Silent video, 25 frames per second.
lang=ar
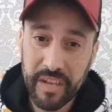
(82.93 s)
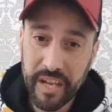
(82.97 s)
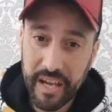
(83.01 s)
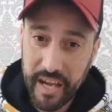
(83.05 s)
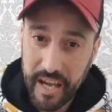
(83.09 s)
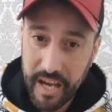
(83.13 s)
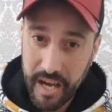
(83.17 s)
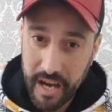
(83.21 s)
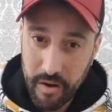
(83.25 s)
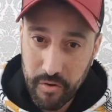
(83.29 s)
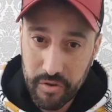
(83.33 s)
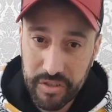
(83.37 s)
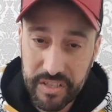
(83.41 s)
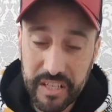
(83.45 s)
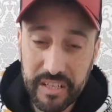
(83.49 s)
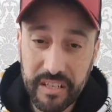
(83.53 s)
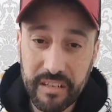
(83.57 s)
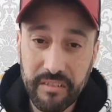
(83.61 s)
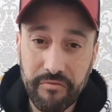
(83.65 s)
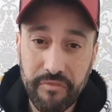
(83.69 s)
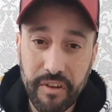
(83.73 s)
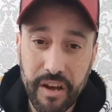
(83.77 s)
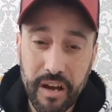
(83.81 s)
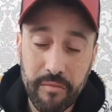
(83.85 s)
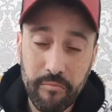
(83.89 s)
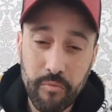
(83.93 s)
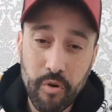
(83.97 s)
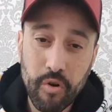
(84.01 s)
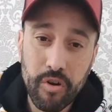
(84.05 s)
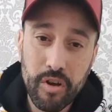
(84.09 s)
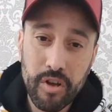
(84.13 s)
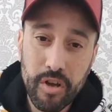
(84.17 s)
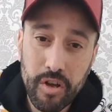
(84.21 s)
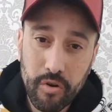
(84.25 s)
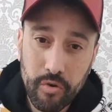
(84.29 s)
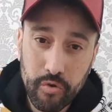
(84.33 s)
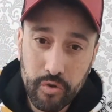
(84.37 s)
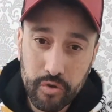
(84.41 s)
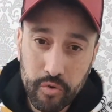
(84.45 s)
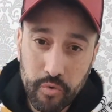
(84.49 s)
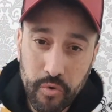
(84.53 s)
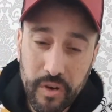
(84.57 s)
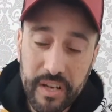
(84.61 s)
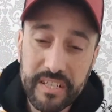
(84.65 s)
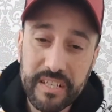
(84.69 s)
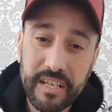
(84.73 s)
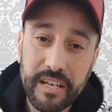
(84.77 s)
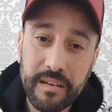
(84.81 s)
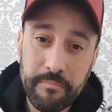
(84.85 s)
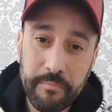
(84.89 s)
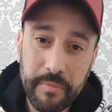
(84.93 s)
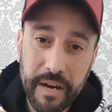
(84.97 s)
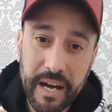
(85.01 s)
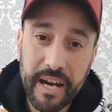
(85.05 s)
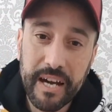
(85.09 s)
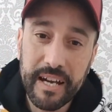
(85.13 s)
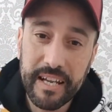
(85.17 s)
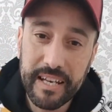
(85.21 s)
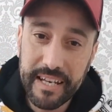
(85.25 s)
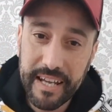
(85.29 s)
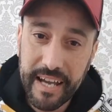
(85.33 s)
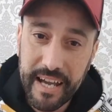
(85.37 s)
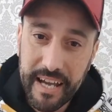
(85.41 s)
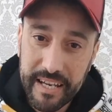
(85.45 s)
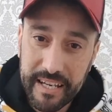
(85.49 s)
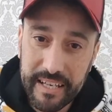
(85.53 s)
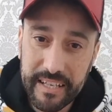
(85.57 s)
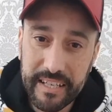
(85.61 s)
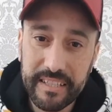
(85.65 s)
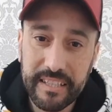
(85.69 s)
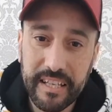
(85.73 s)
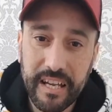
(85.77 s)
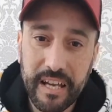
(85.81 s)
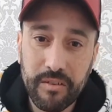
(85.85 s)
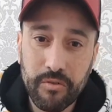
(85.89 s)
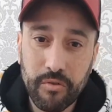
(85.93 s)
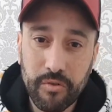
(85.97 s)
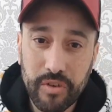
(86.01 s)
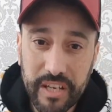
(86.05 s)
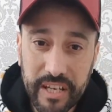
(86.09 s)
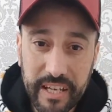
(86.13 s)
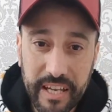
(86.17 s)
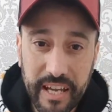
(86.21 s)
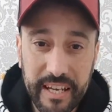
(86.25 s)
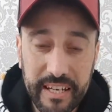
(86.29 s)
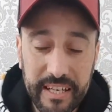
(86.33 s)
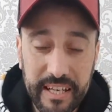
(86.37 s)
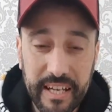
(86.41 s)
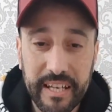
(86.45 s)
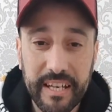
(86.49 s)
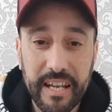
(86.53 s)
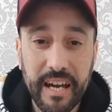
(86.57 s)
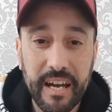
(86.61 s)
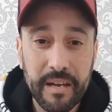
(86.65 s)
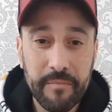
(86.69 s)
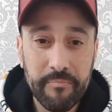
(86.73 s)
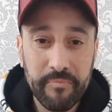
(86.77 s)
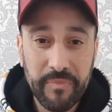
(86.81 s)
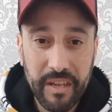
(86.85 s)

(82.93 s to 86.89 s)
حاول ثاني نفهمو ونتواصل مع العائله ديالو اللي كاينه هنا